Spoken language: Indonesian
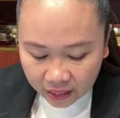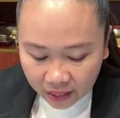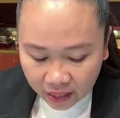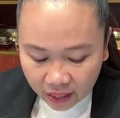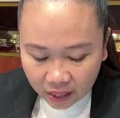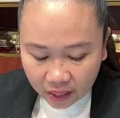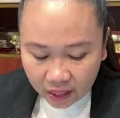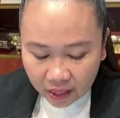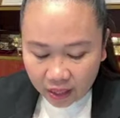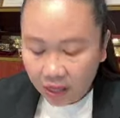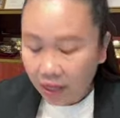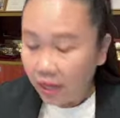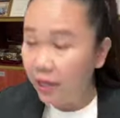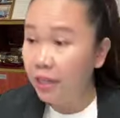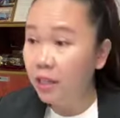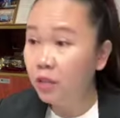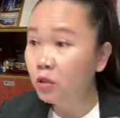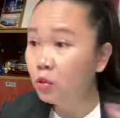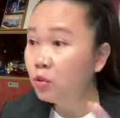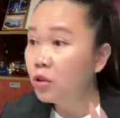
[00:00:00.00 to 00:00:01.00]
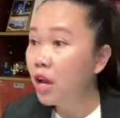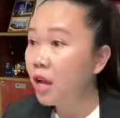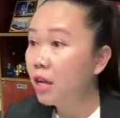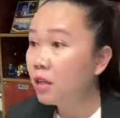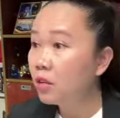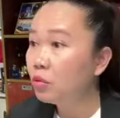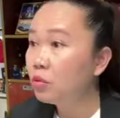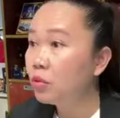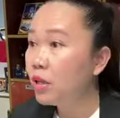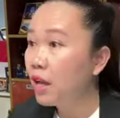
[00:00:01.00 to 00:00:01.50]
Jadi ini sudah
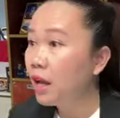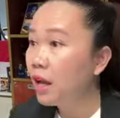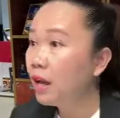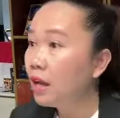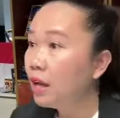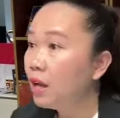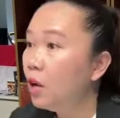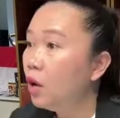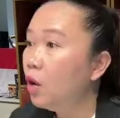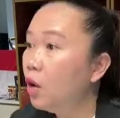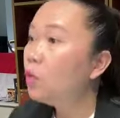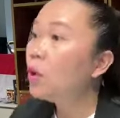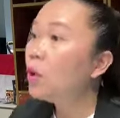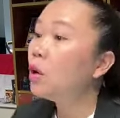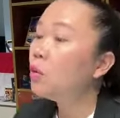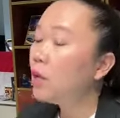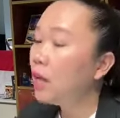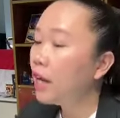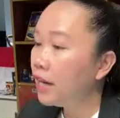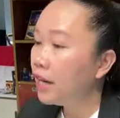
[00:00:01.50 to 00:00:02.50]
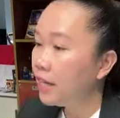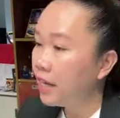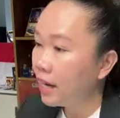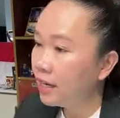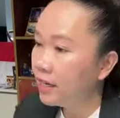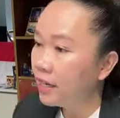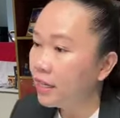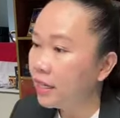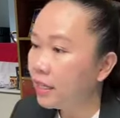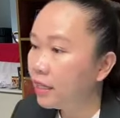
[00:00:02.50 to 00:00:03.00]
sudah ugal-ugalan yang
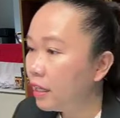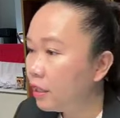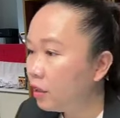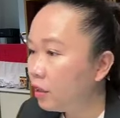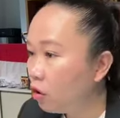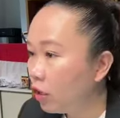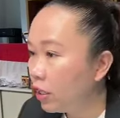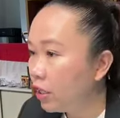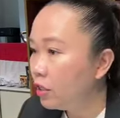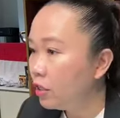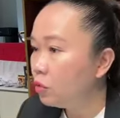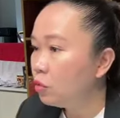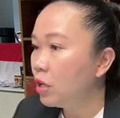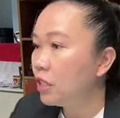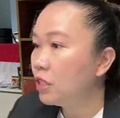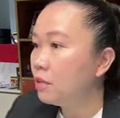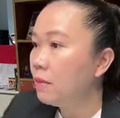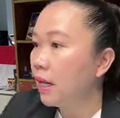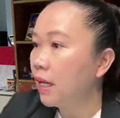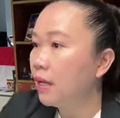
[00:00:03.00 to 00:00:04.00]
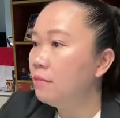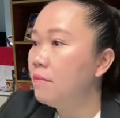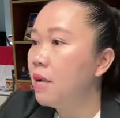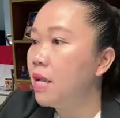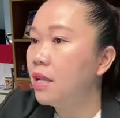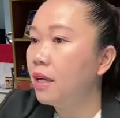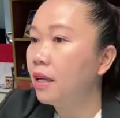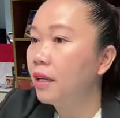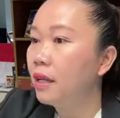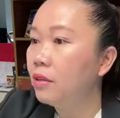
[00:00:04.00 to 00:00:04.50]
ada di TikTok ini juga semakin
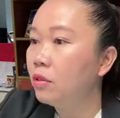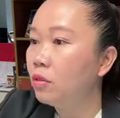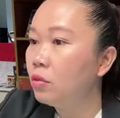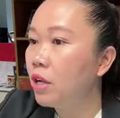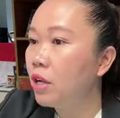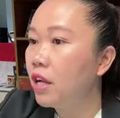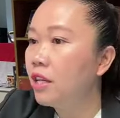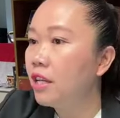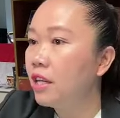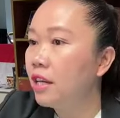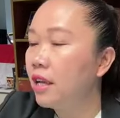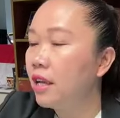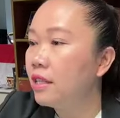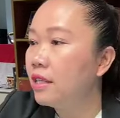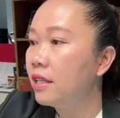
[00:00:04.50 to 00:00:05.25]
banyak yang sudah hadir ya.